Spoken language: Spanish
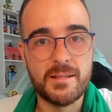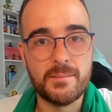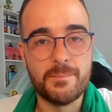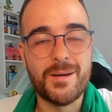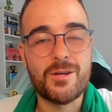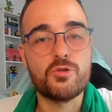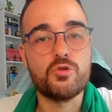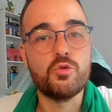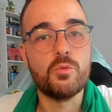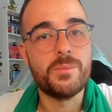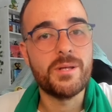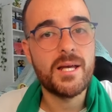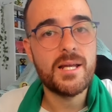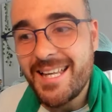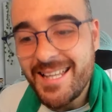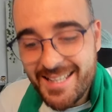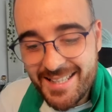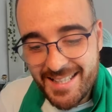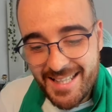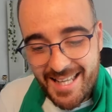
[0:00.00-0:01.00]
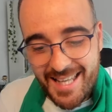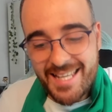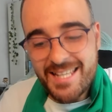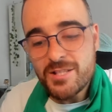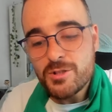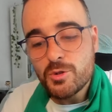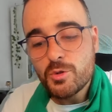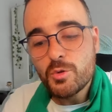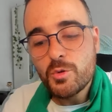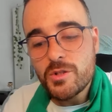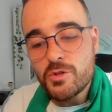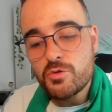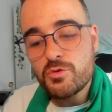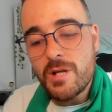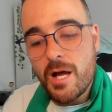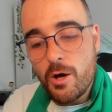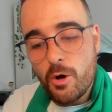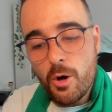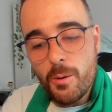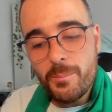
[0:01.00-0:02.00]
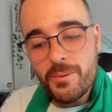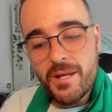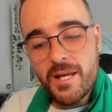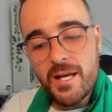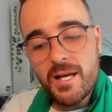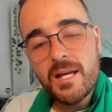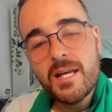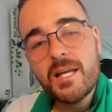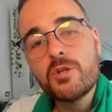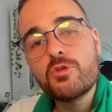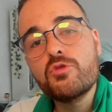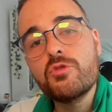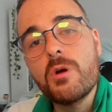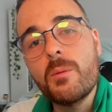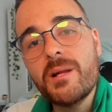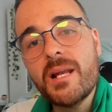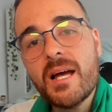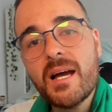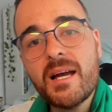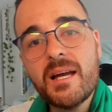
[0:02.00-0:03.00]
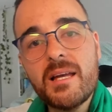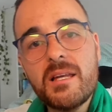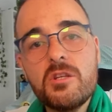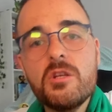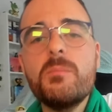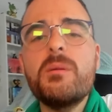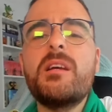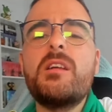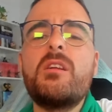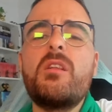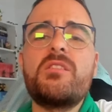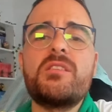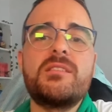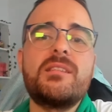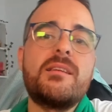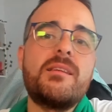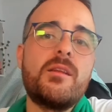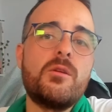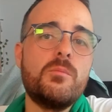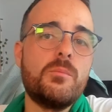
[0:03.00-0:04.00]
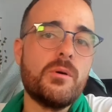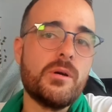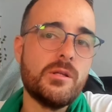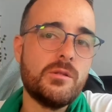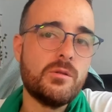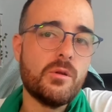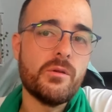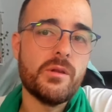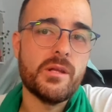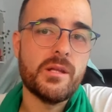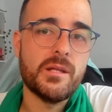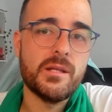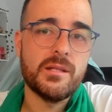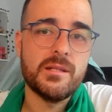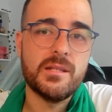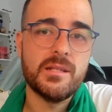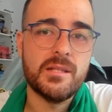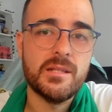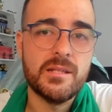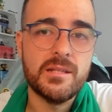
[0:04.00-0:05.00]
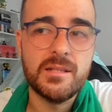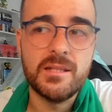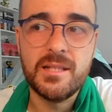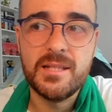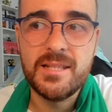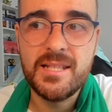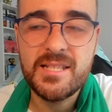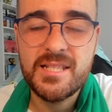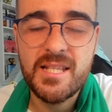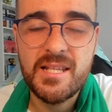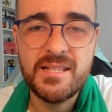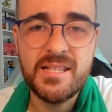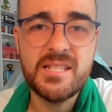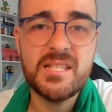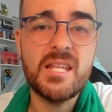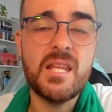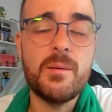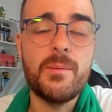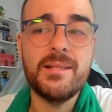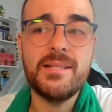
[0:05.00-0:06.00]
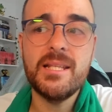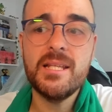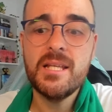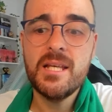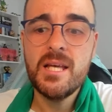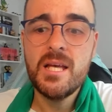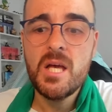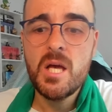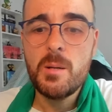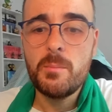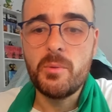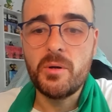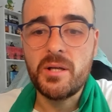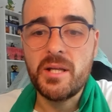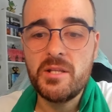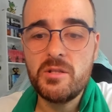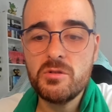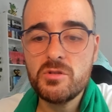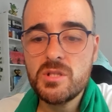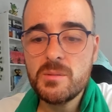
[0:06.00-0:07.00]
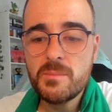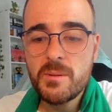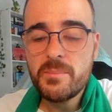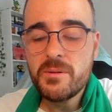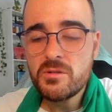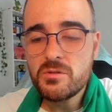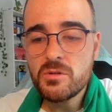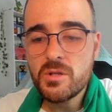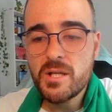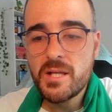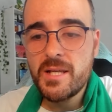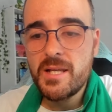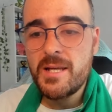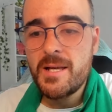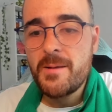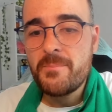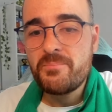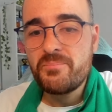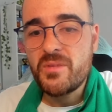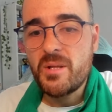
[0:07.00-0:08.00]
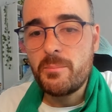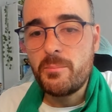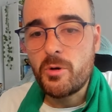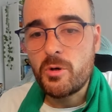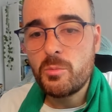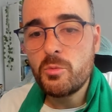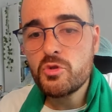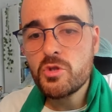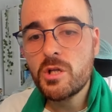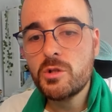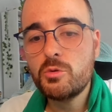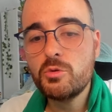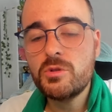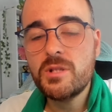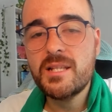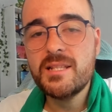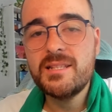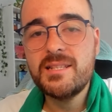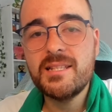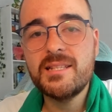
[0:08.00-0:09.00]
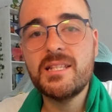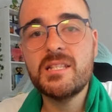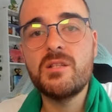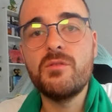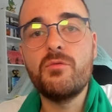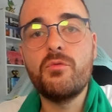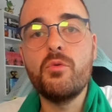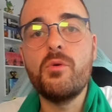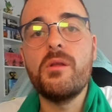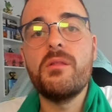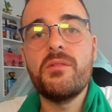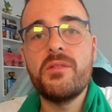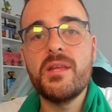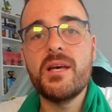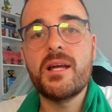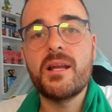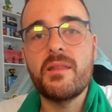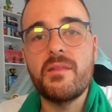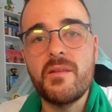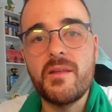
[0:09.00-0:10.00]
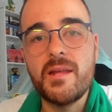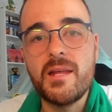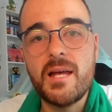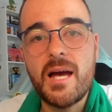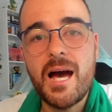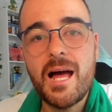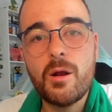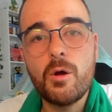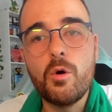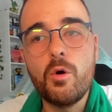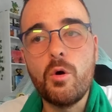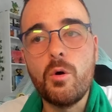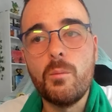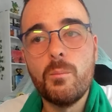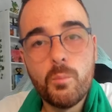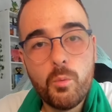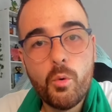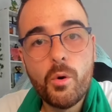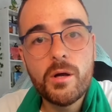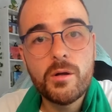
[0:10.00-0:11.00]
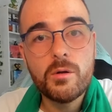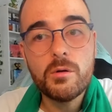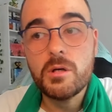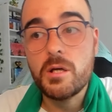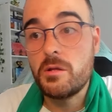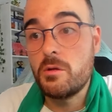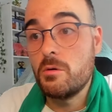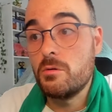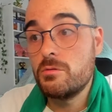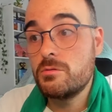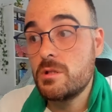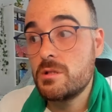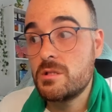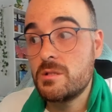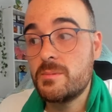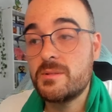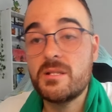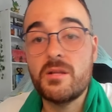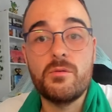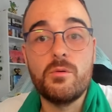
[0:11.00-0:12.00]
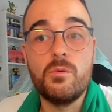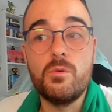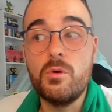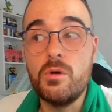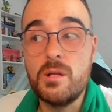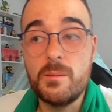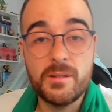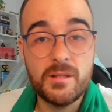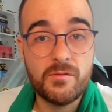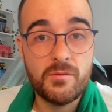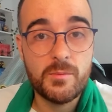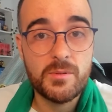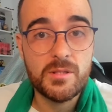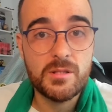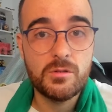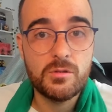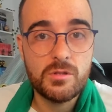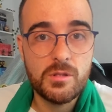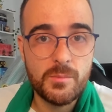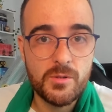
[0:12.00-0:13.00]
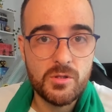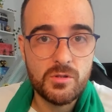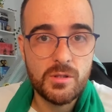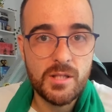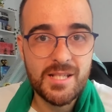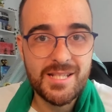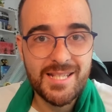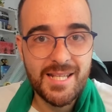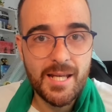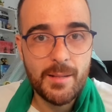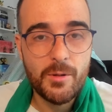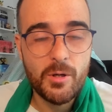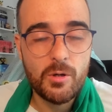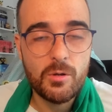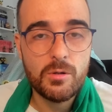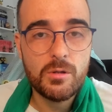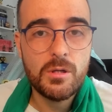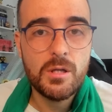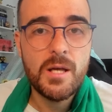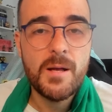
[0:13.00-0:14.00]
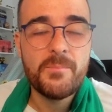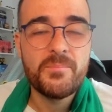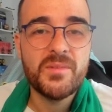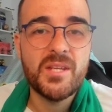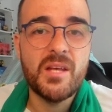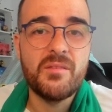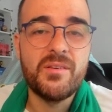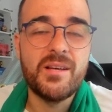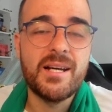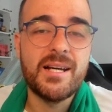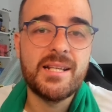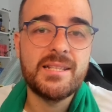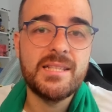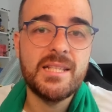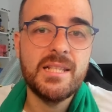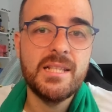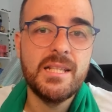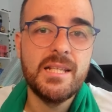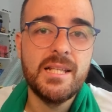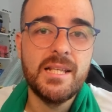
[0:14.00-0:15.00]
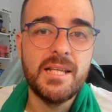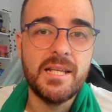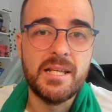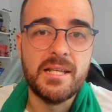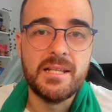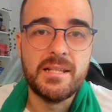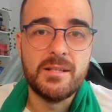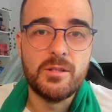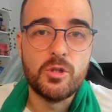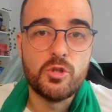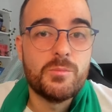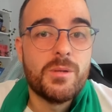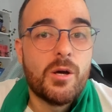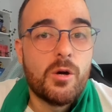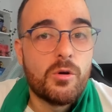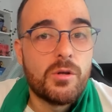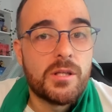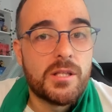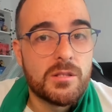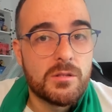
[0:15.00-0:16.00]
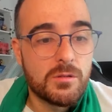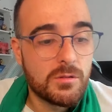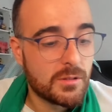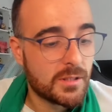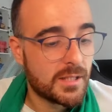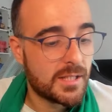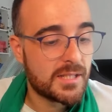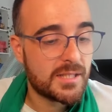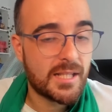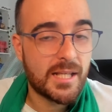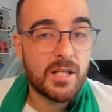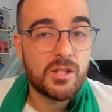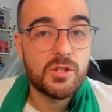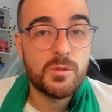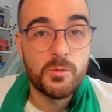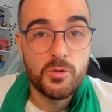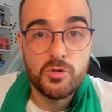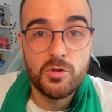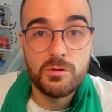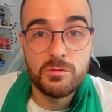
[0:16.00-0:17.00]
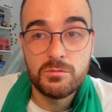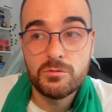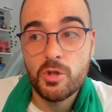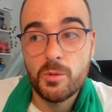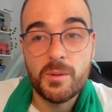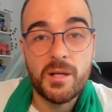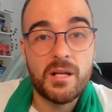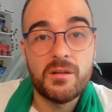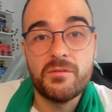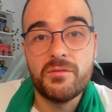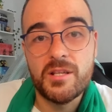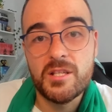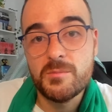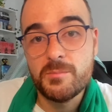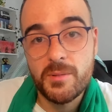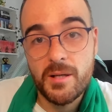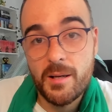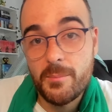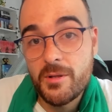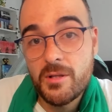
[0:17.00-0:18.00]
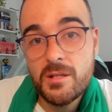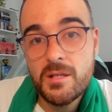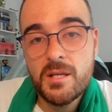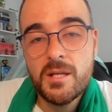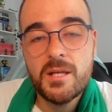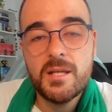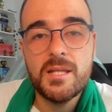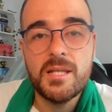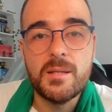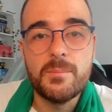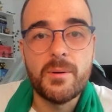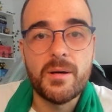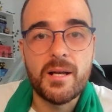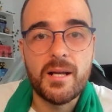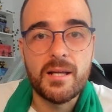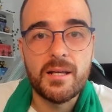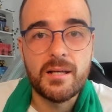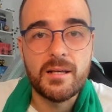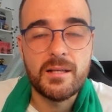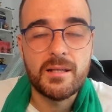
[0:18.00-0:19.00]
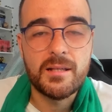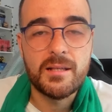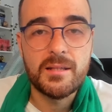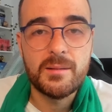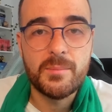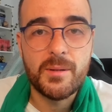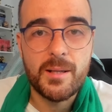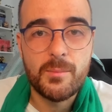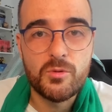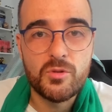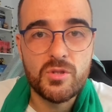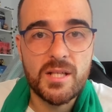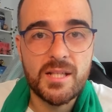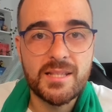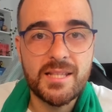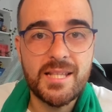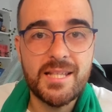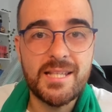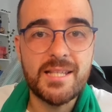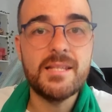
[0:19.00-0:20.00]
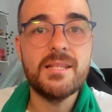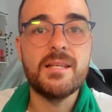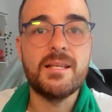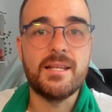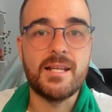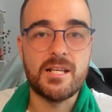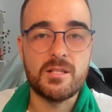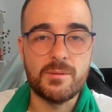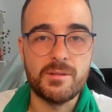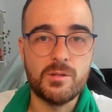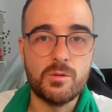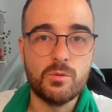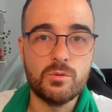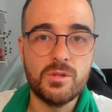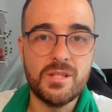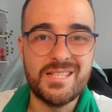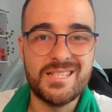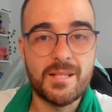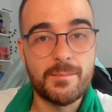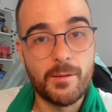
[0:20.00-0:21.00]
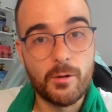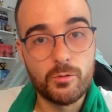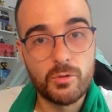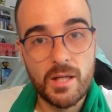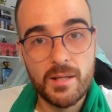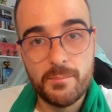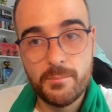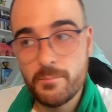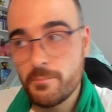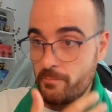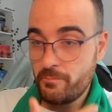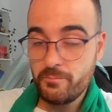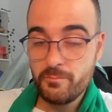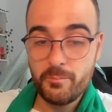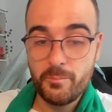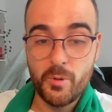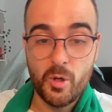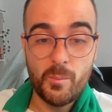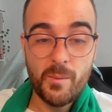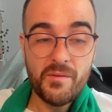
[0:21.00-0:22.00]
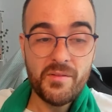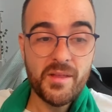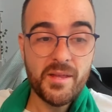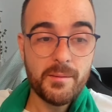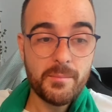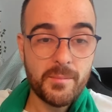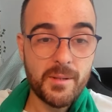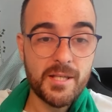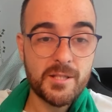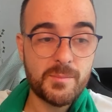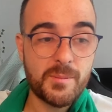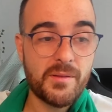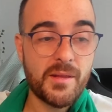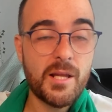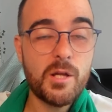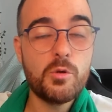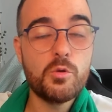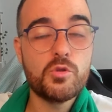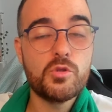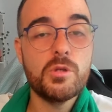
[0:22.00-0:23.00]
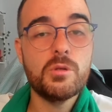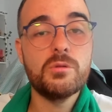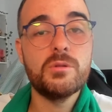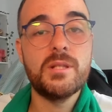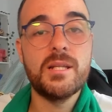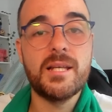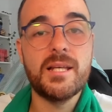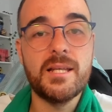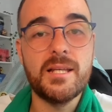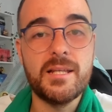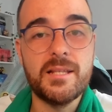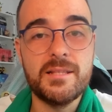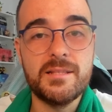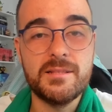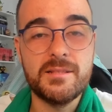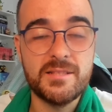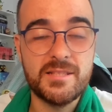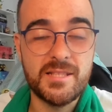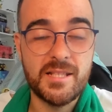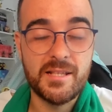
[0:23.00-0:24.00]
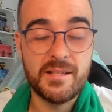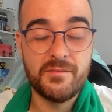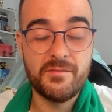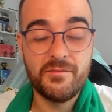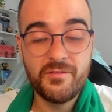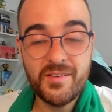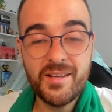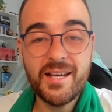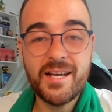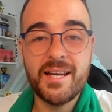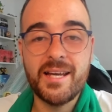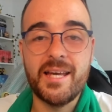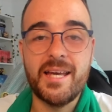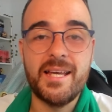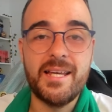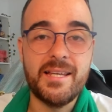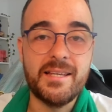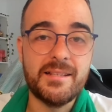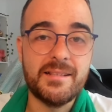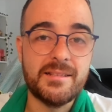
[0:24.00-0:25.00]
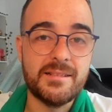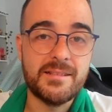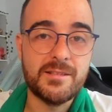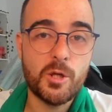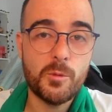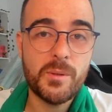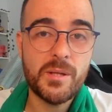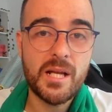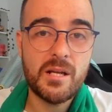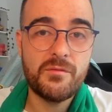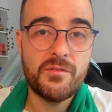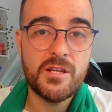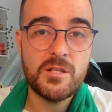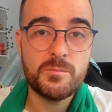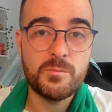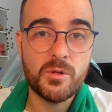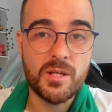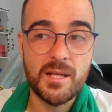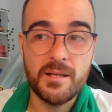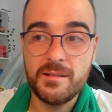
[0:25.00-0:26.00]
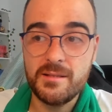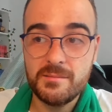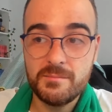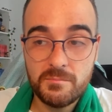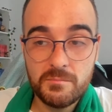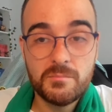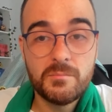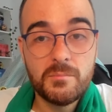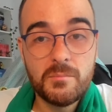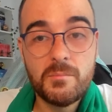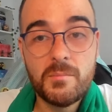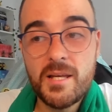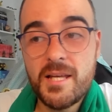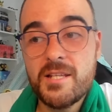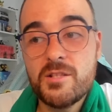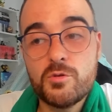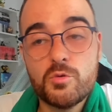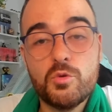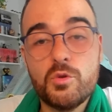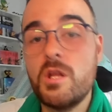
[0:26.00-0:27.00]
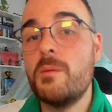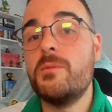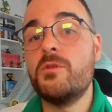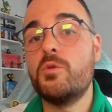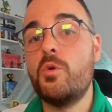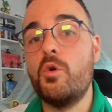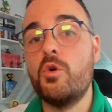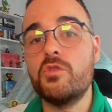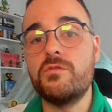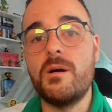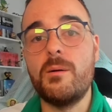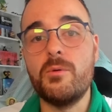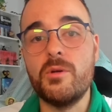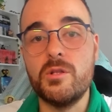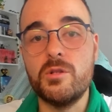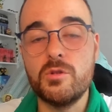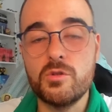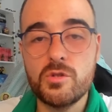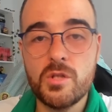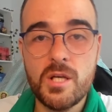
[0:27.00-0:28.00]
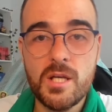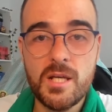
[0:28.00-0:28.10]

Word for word: marsupial. Esto es una copia, es un homenaje, y yo me quiero desentender un poquito de, ese, debate, porque yo siempre pienso que por mucho que tú te intentes influenciar de algo bueno, que digo, hostia, si vas a hacer un juego de plataformas en dos dimensiones, qué mejor que fijarte en los mejores, ¿no? Que en este caso pues son Tropical Freeze para mí y para, para mucha gente y Crash Bandicoot It's About Time. Pero me hace especial ilusión de que se fije en Tropical Freeze porque es uno de mis juegos favoritos